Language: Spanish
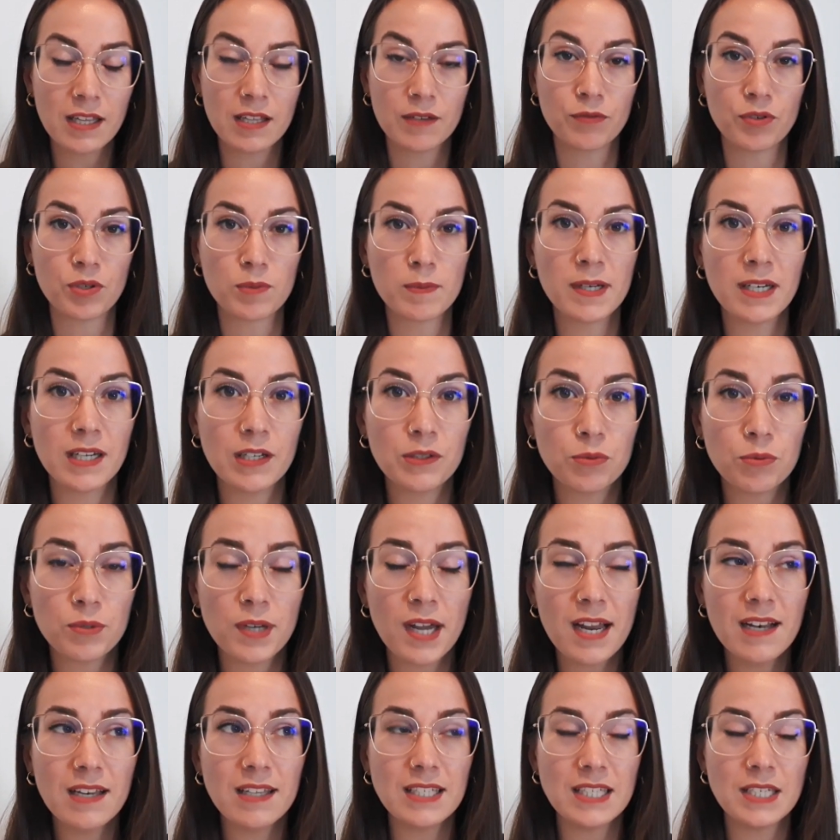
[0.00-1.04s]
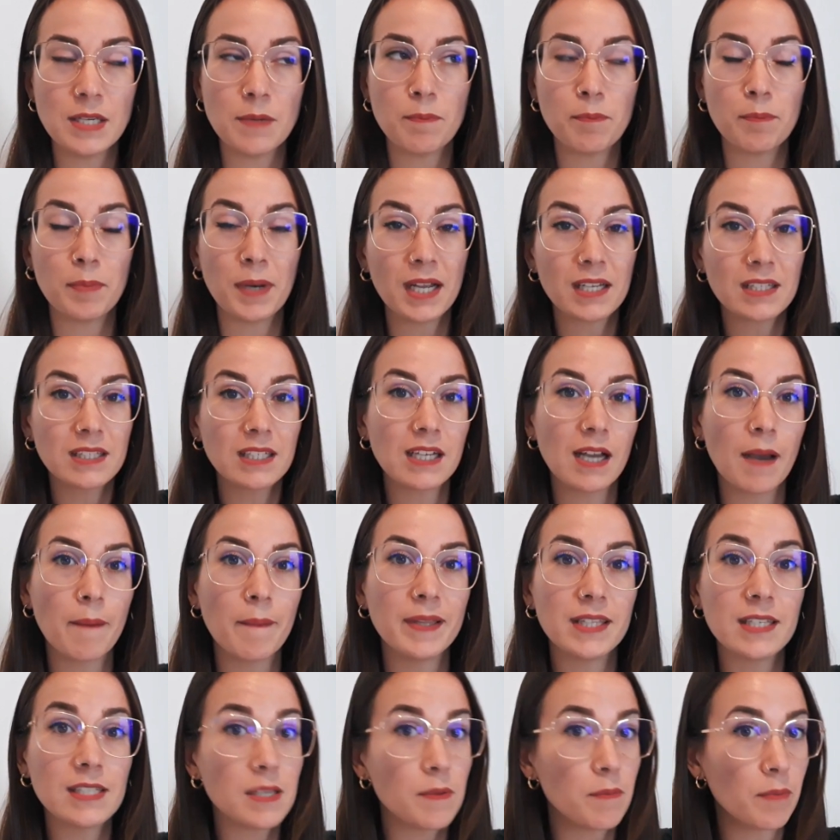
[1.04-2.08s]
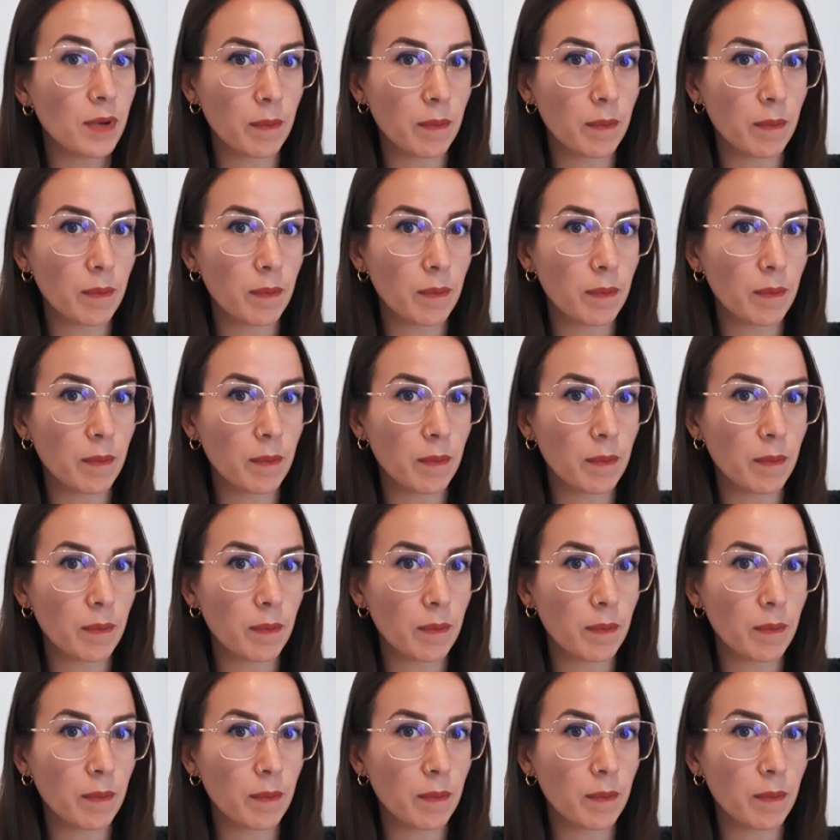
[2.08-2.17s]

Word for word: de forma natural y prácticamente sin